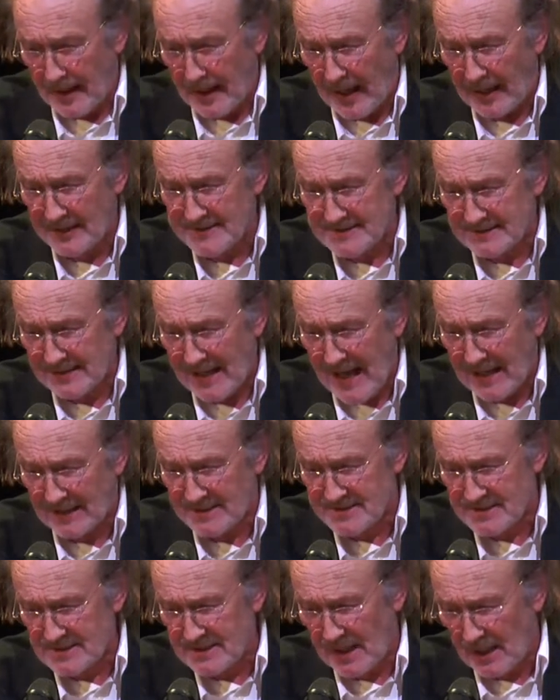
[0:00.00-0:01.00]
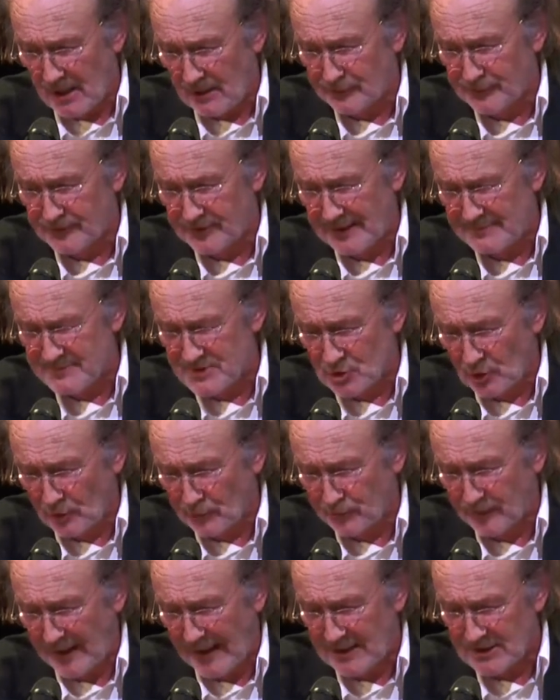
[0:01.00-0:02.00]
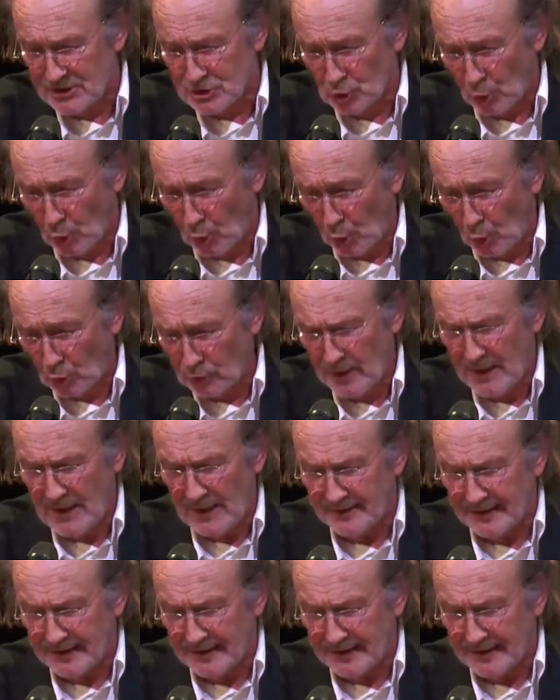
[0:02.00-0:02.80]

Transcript: Einst lag sie auf dem Sofa schon,